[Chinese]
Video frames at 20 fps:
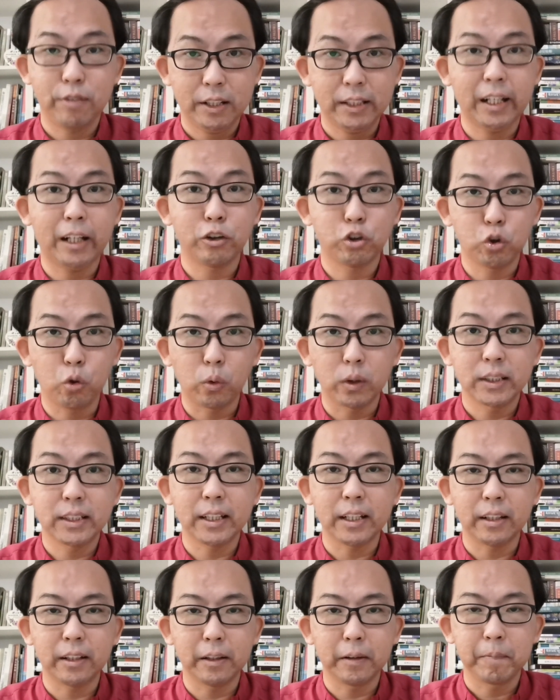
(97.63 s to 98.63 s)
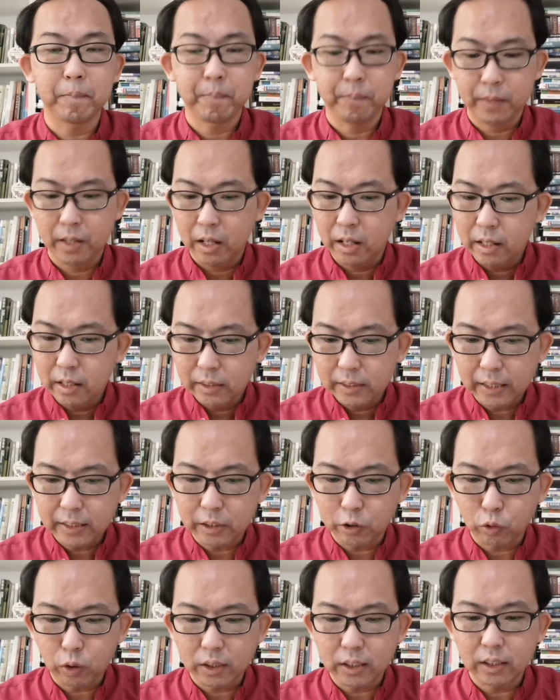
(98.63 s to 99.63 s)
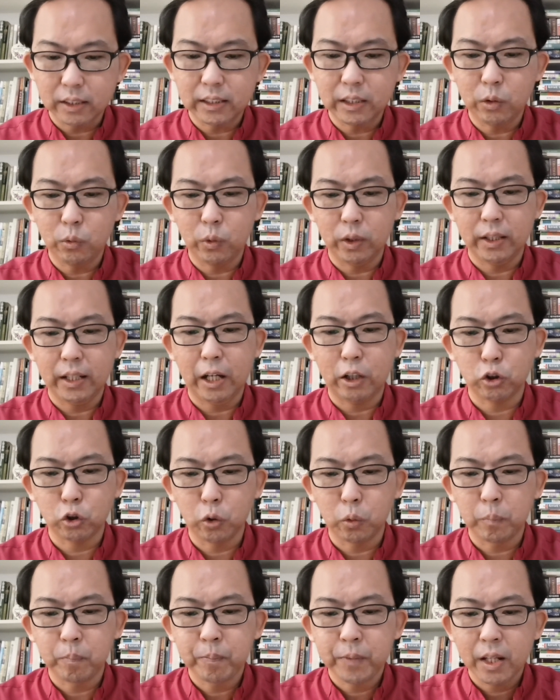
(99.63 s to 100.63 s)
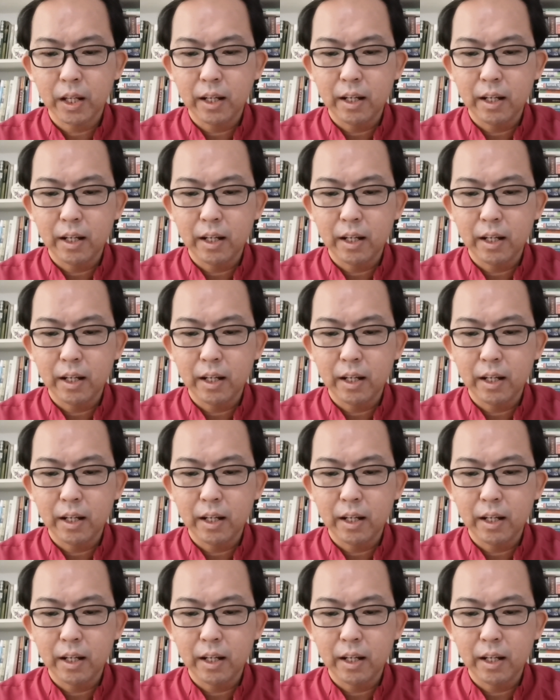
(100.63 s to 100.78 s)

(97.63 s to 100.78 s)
非常忠心的，在整段的经文当中，